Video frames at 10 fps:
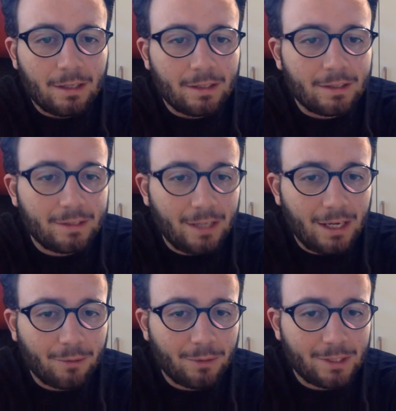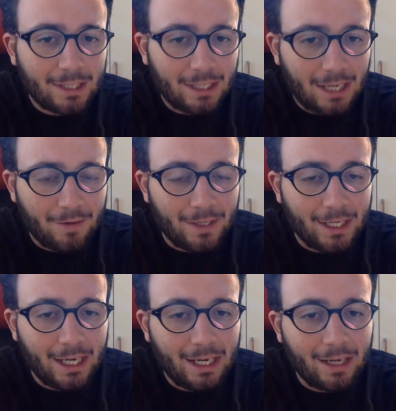Se questa
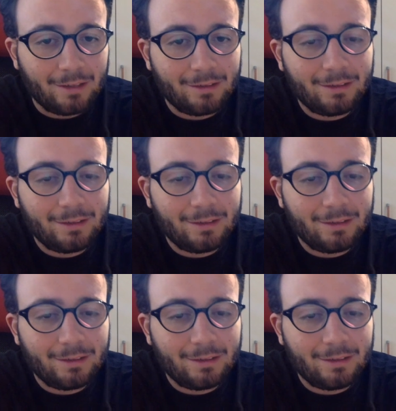nave è